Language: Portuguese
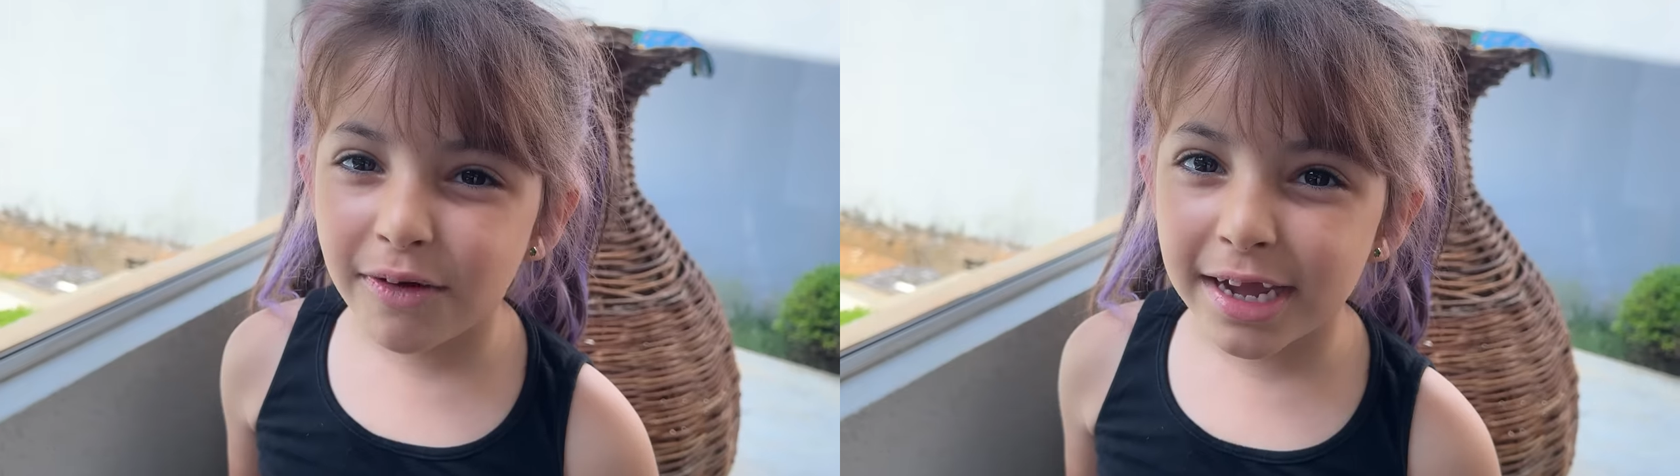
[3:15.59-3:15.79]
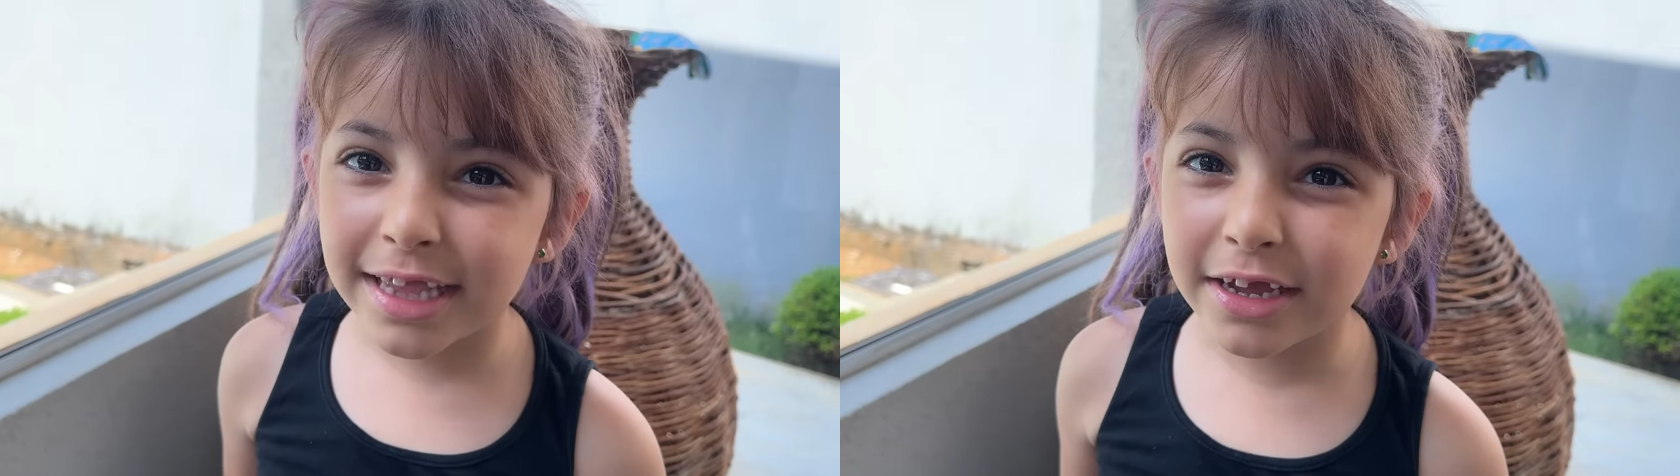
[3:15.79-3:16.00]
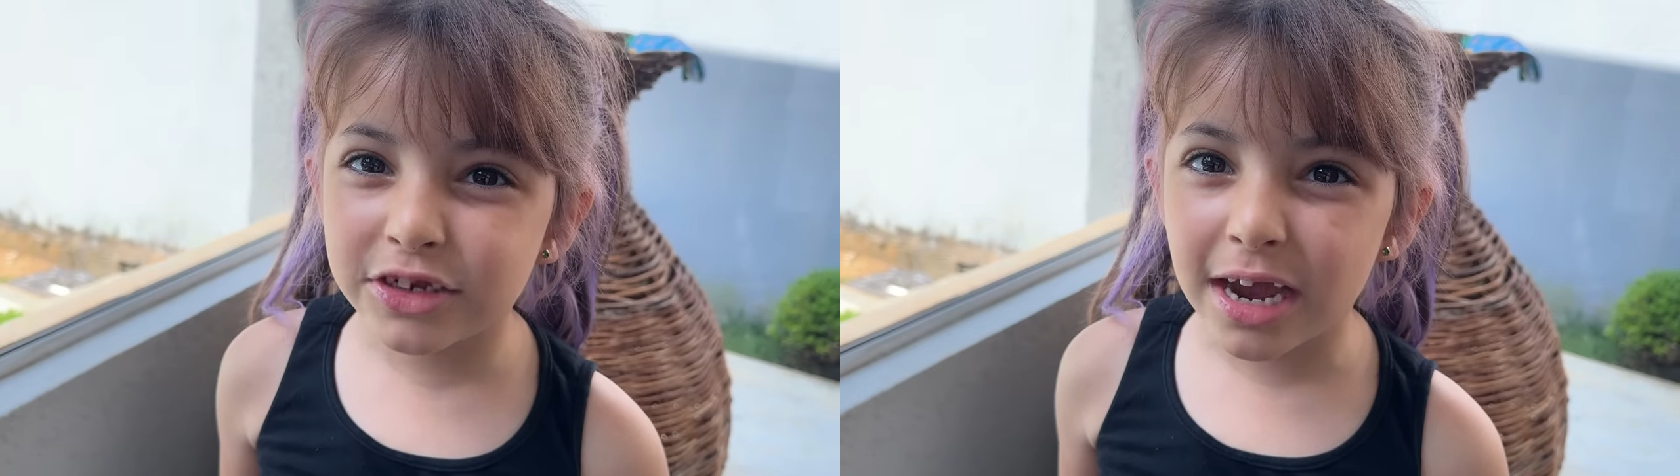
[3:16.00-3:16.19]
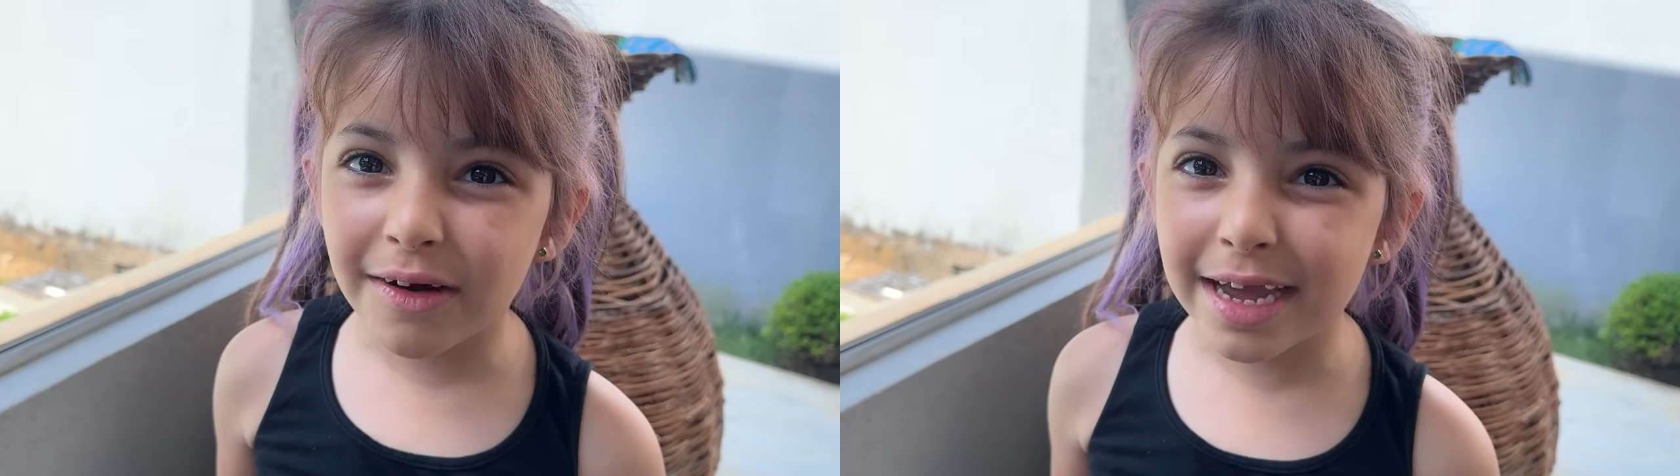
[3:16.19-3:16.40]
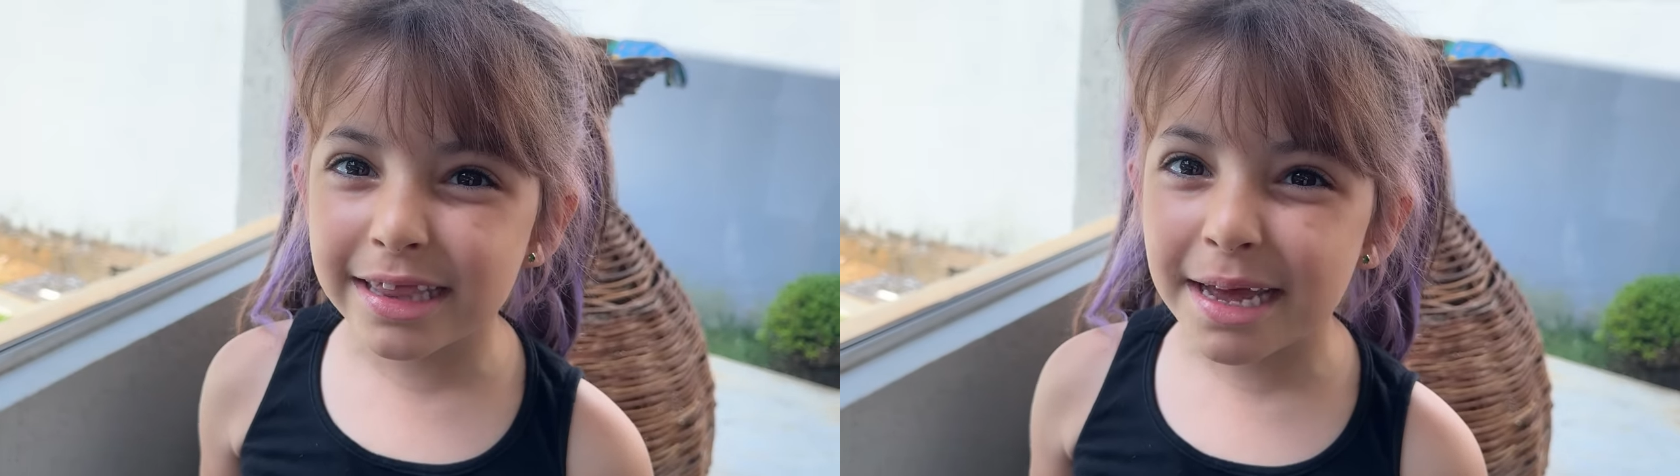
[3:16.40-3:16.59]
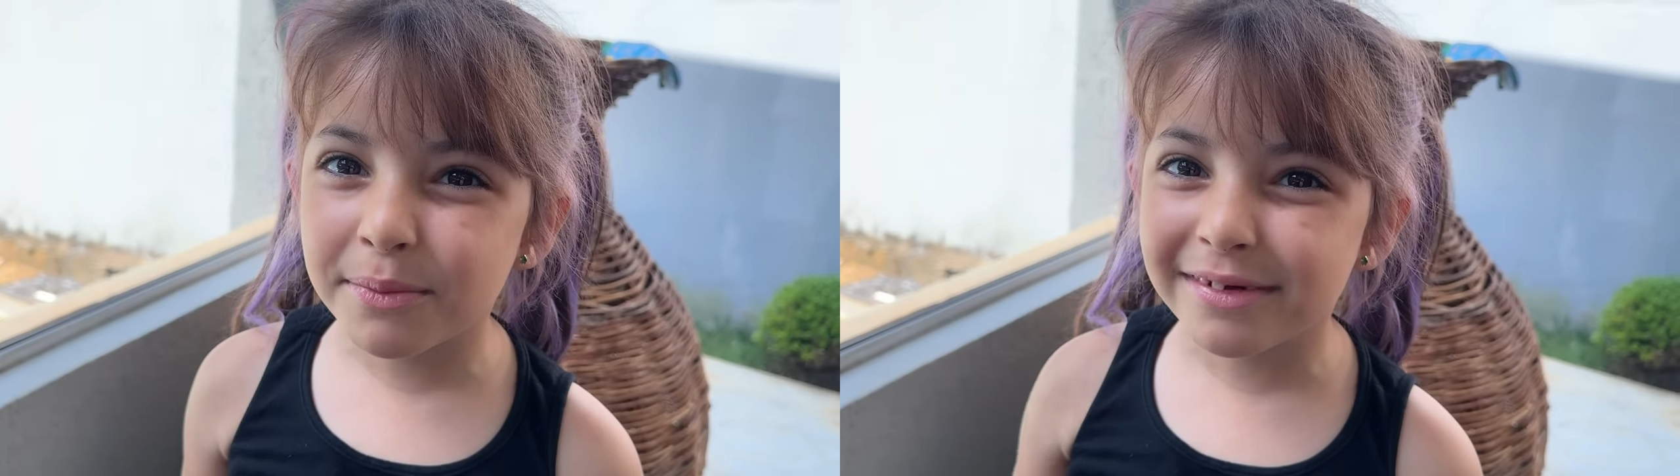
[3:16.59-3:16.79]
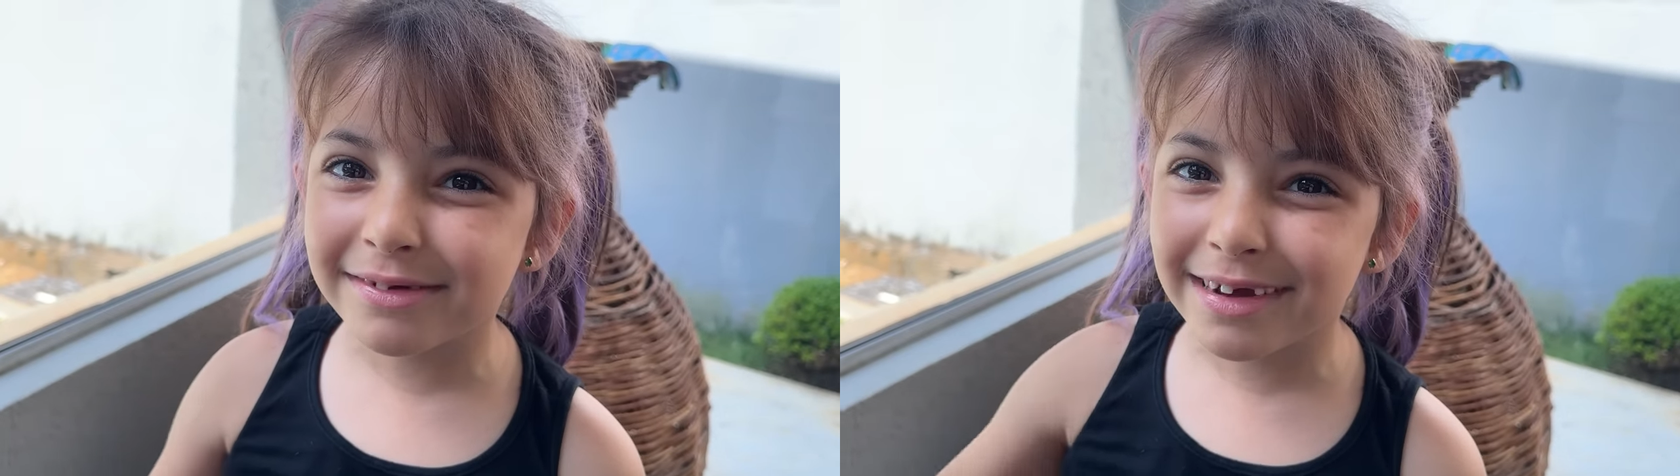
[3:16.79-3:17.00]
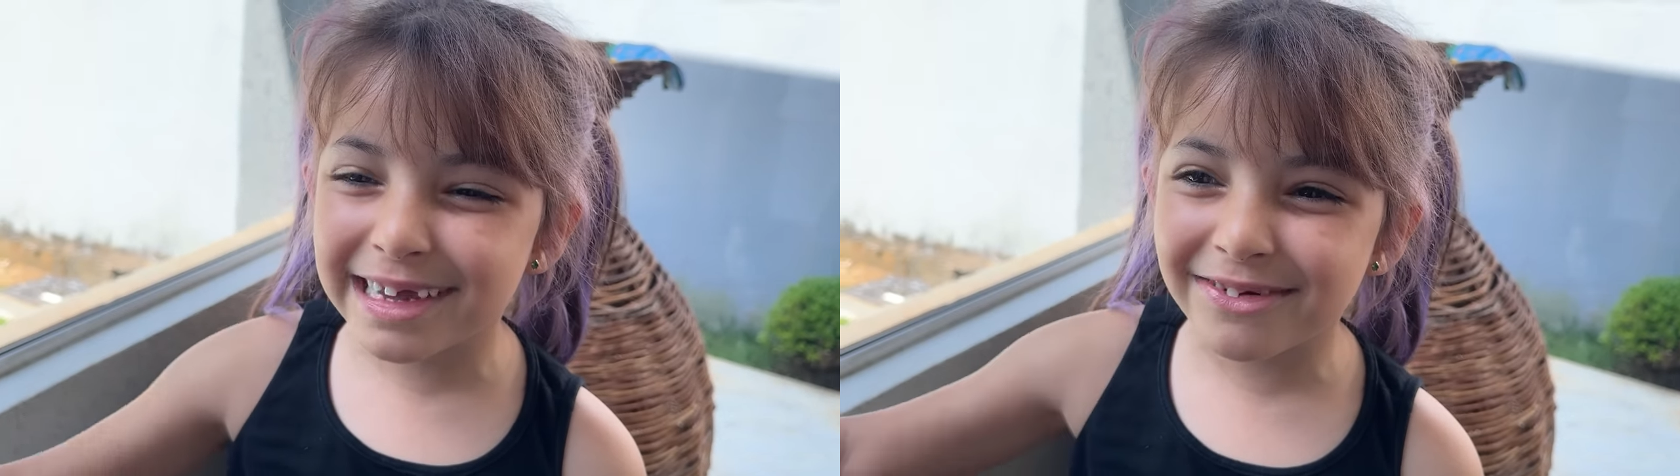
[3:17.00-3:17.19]
verdade, é um
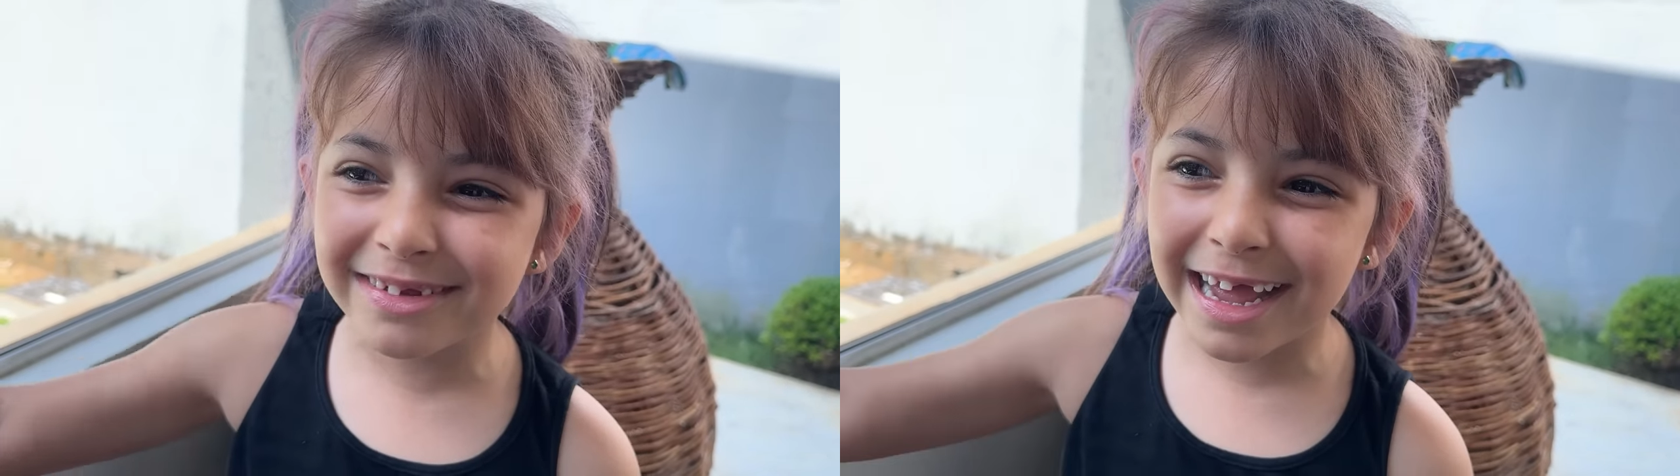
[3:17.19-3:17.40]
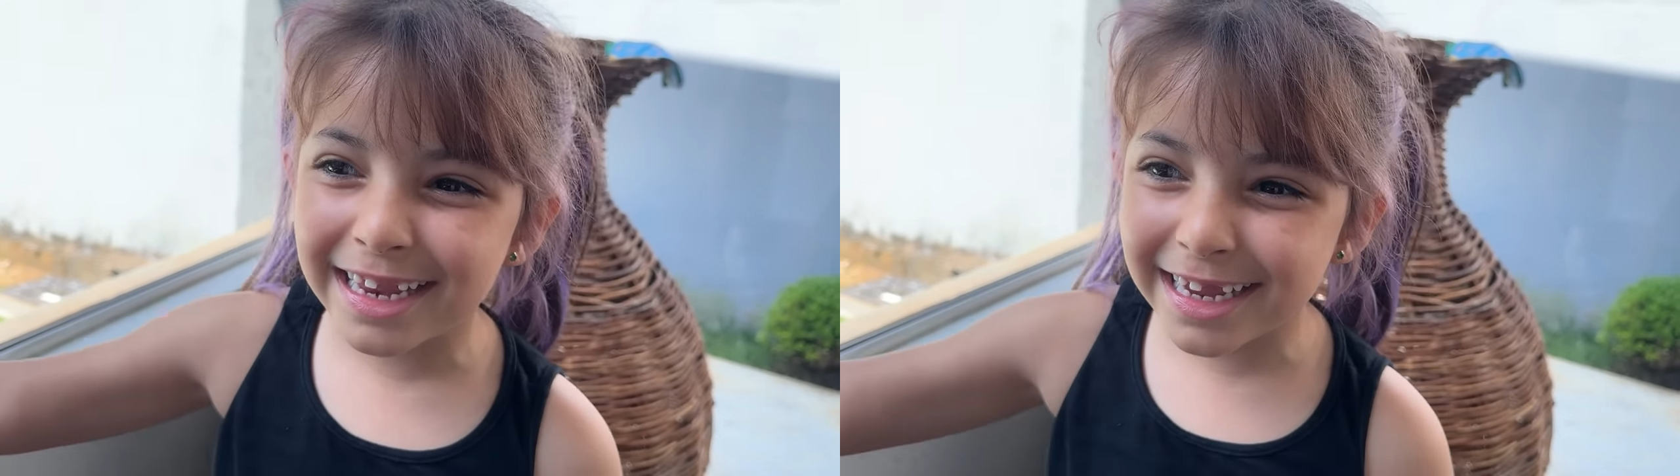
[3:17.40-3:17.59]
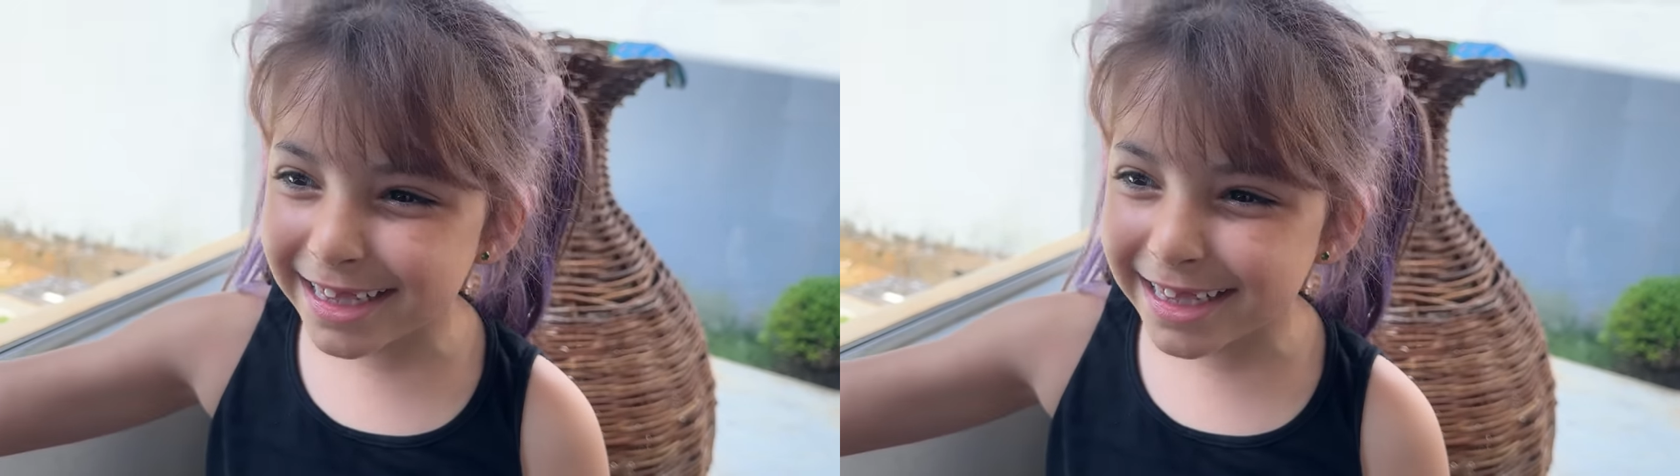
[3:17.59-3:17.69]
redemoinho aquilo dali,